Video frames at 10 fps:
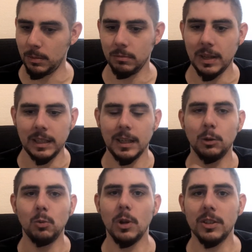bah, la
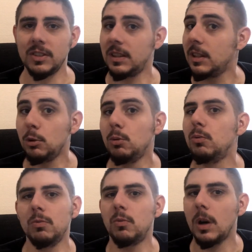douleur
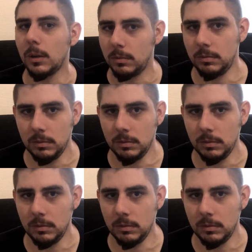s'atténue, voire